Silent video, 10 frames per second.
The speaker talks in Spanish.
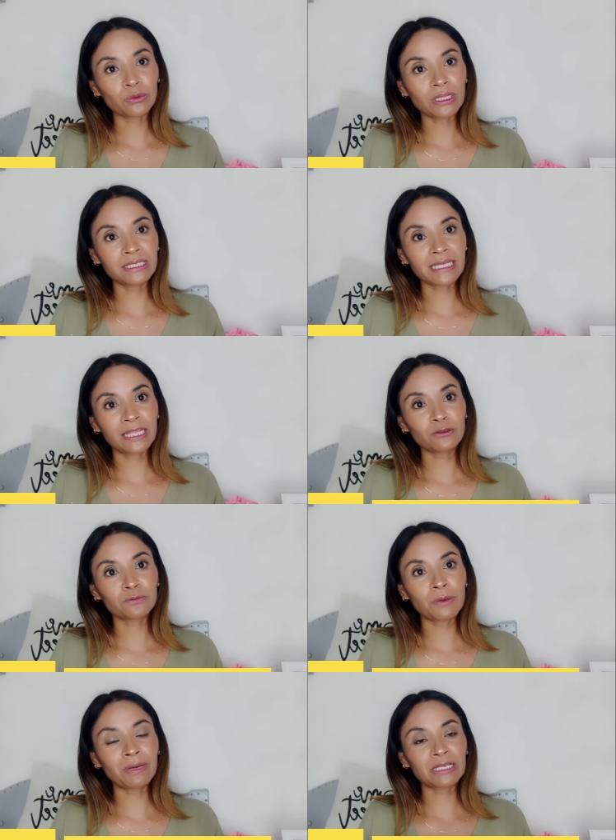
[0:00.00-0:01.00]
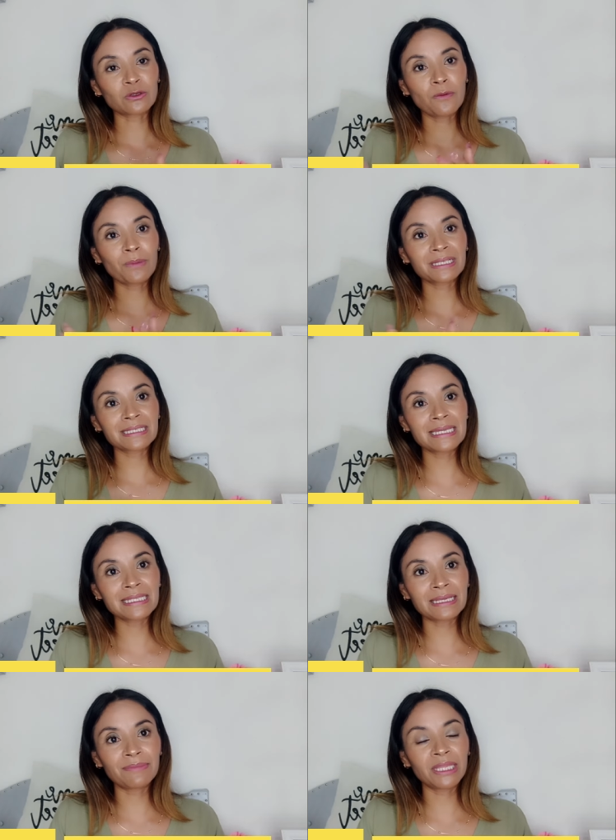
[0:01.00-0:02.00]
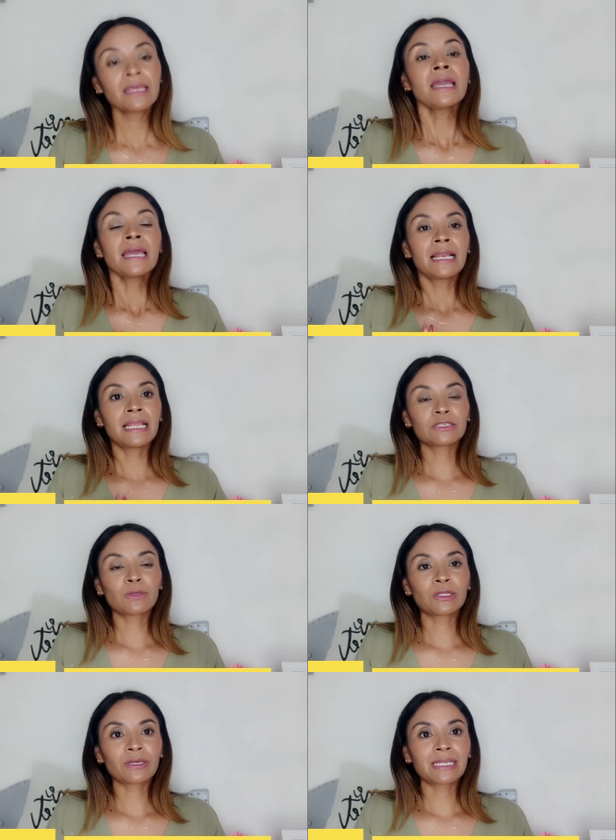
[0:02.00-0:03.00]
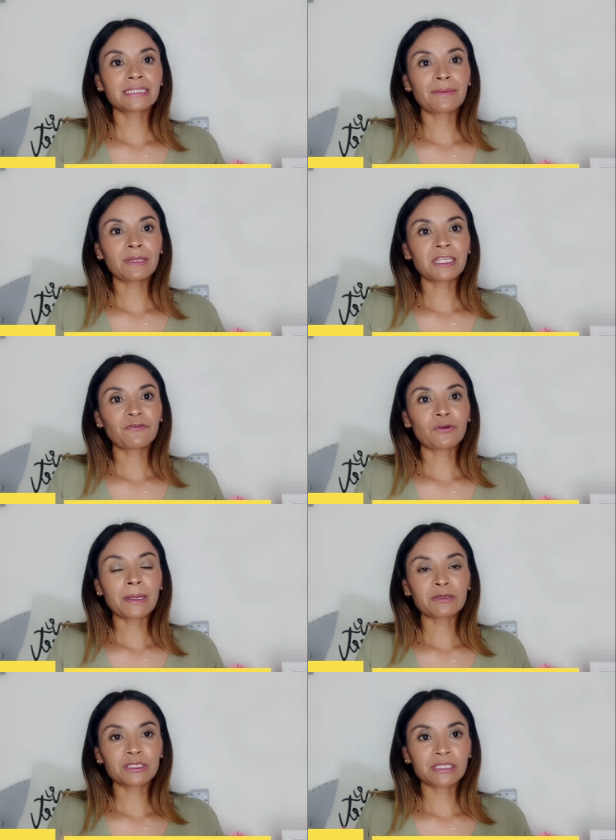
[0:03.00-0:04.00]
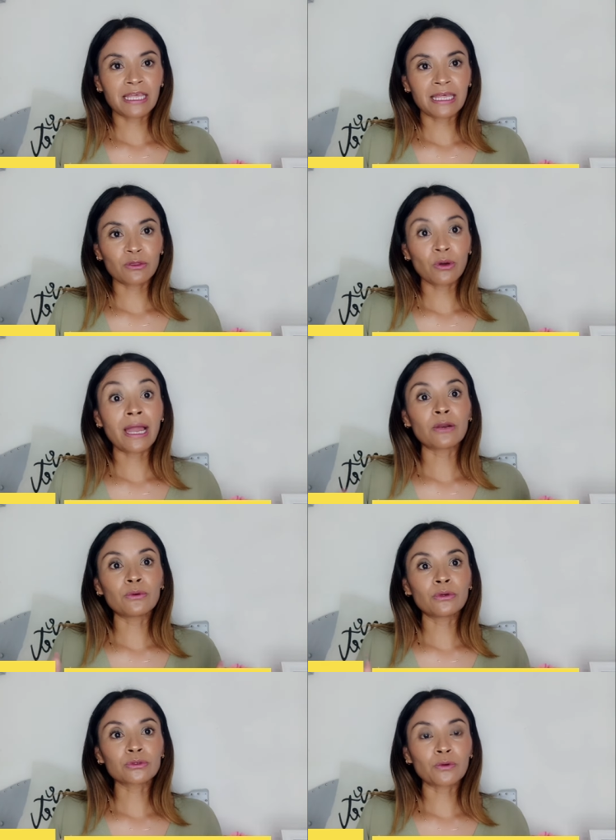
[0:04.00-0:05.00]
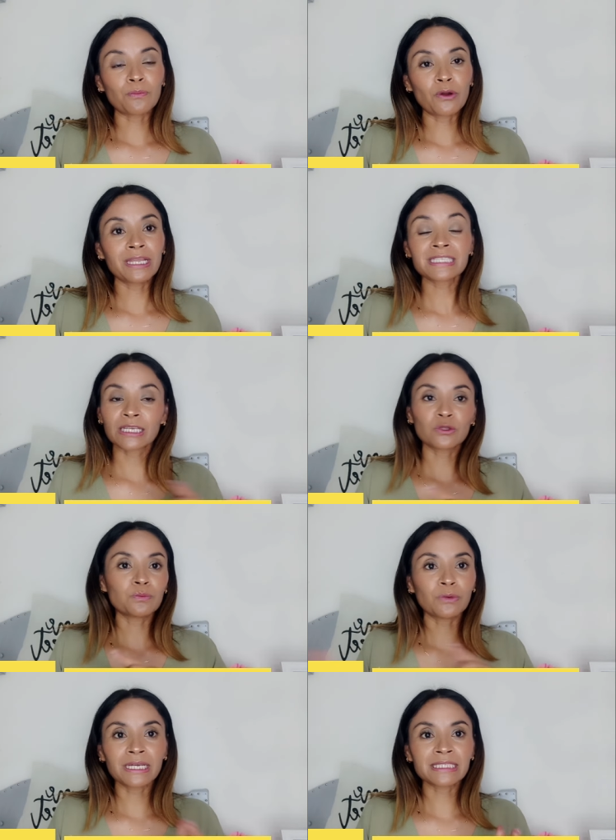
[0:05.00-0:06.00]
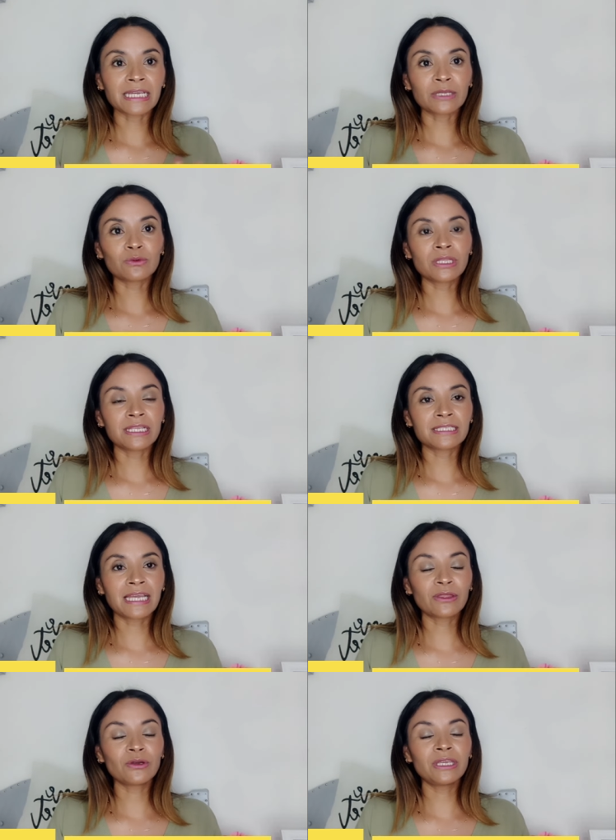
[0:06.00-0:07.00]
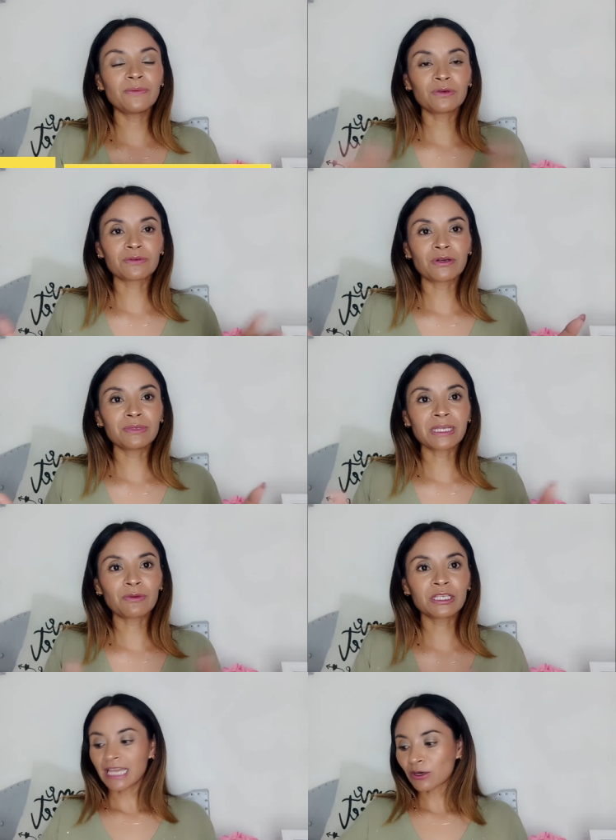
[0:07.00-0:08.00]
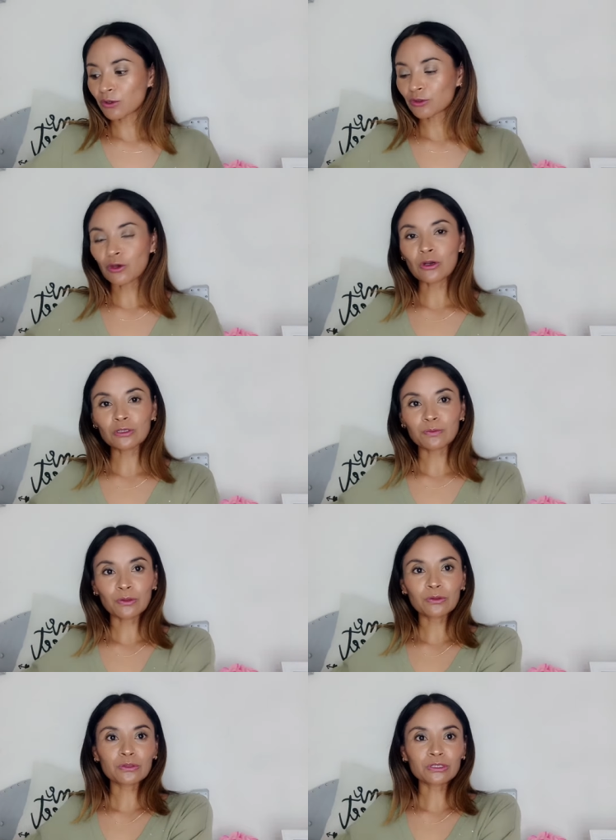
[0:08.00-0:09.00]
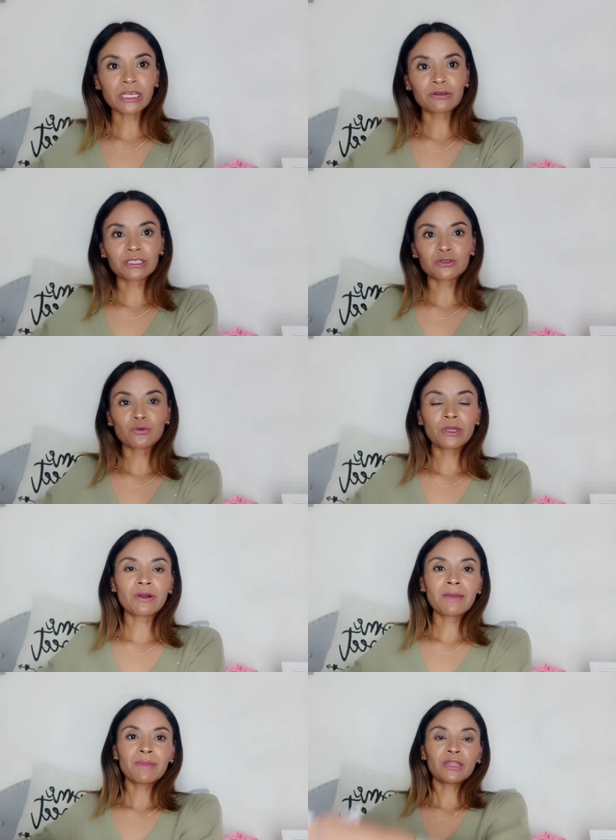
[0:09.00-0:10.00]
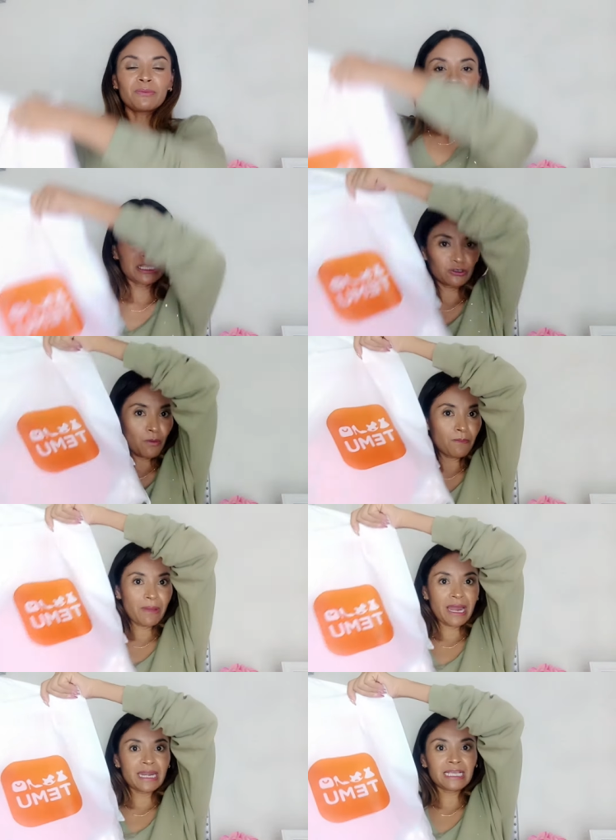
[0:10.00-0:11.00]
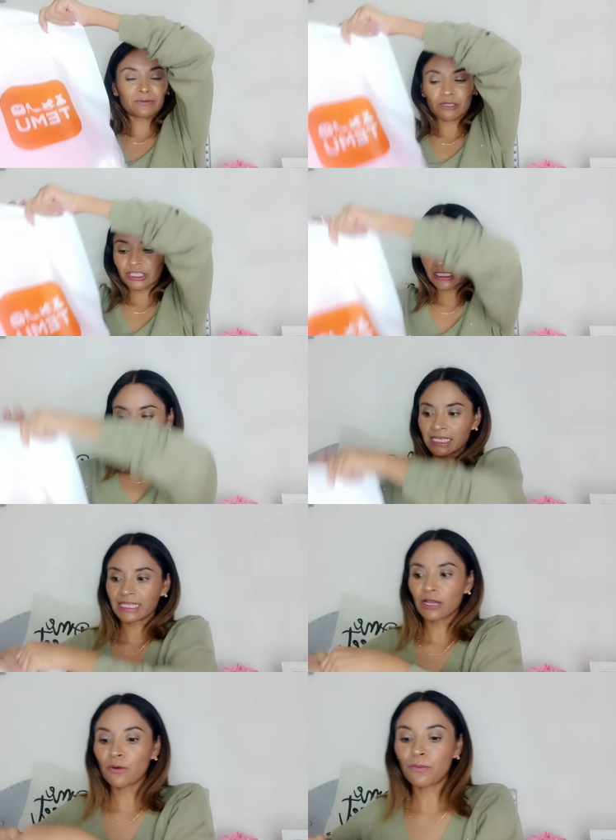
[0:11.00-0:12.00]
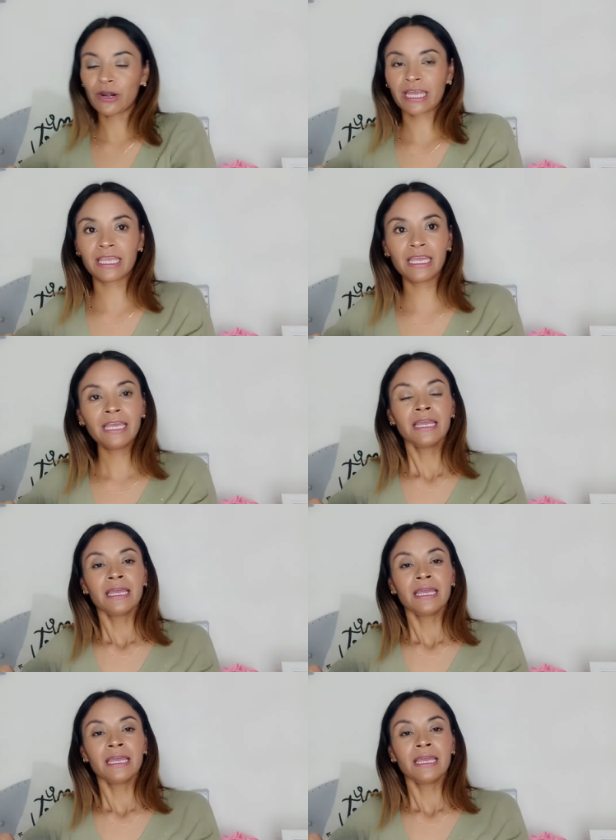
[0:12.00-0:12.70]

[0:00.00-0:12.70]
También nos están otorgando lo que es 1500 en pones más un 90%. Así que pues bueno chicas, sin más por el momento vamos a iniciar con todos los productos que nos estuvieron enviando. Miren, son varias bolsitas que tengo por aquí.